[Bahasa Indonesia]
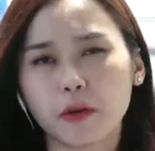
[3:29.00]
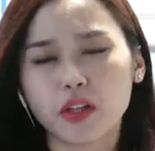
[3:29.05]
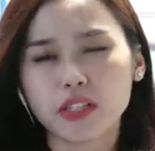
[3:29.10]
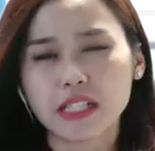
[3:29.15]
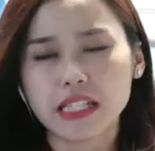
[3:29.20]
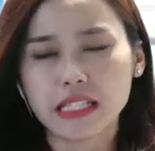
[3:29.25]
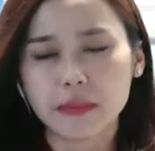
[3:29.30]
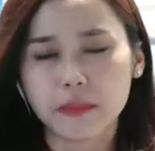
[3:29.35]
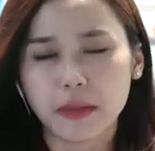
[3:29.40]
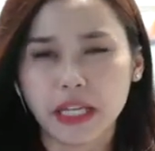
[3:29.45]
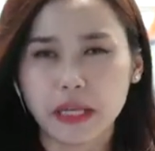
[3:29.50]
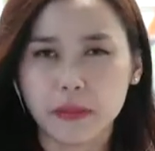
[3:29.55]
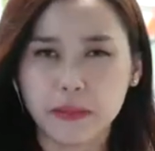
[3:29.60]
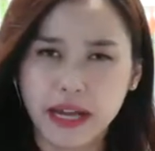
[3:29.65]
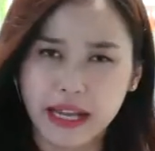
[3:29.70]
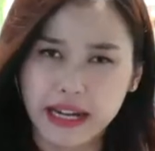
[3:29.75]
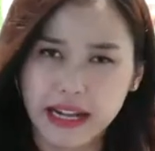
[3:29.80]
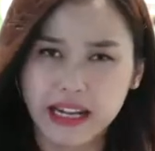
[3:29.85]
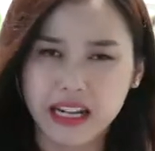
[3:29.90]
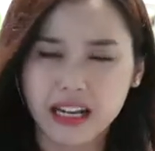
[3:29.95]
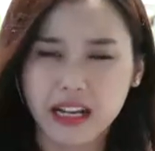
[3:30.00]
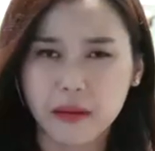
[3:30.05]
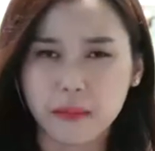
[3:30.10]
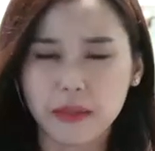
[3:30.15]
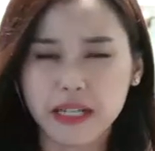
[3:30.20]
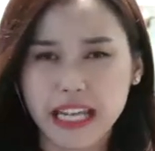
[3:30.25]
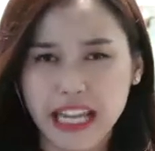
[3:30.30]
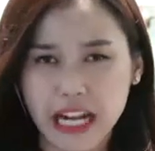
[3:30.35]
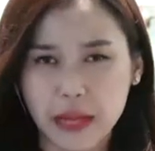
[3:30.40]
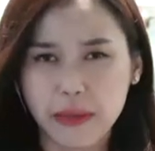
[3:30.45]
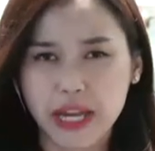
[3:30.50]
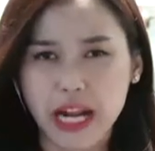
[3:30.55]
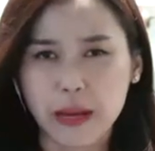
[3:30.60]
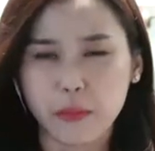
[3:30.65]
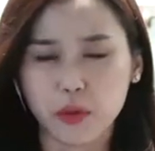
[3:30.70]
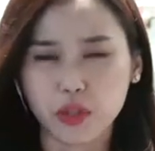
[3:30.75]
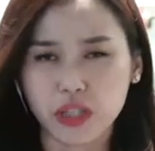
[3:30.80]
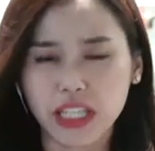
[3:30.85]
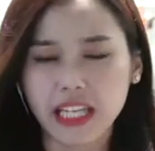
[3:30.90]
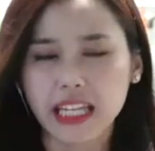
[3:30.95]
prosesi pengibaran bendera
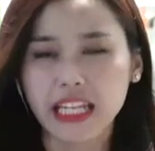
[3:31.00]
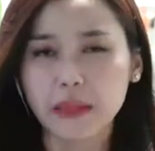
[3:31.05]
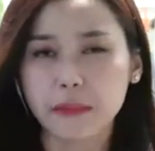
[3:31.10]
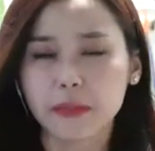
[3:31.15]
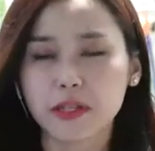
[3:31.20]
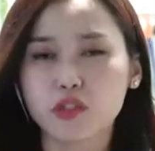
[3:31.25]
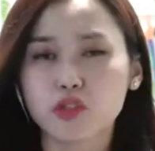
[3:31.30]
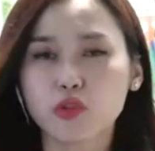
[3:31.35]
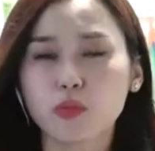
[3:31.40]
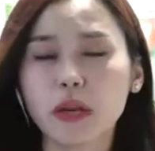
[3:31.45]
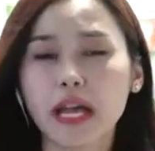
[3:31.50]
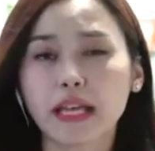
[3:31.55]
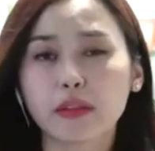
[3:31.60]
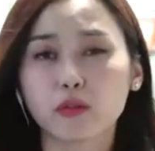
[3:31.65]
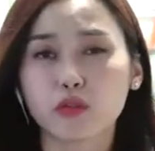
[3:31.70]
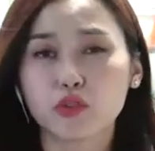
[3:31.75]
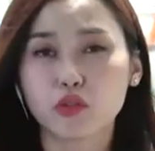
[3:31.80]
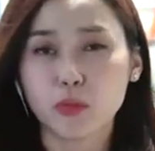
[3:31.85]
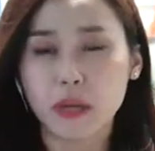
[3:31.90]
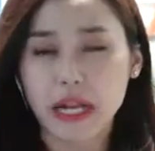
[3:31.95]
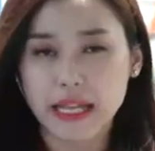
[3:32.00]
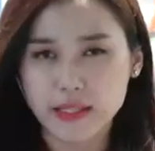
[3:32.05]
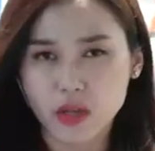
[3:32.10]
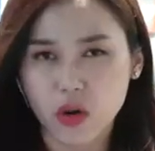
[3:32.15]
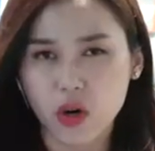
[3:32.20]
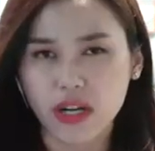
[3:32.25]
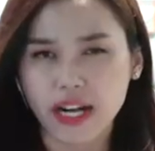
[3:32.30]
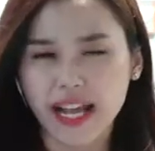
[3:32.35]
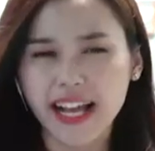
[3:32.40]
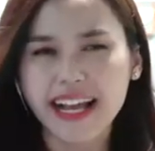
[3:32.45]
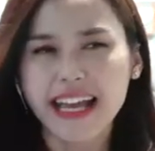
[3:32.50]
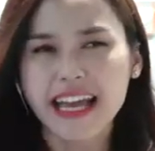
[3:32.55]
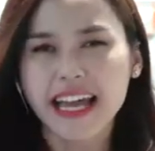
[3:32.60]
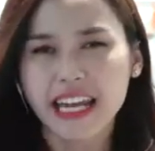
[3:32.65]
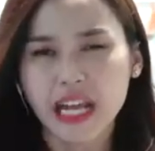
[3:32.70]
merah putih ini berjumlah 17 orang.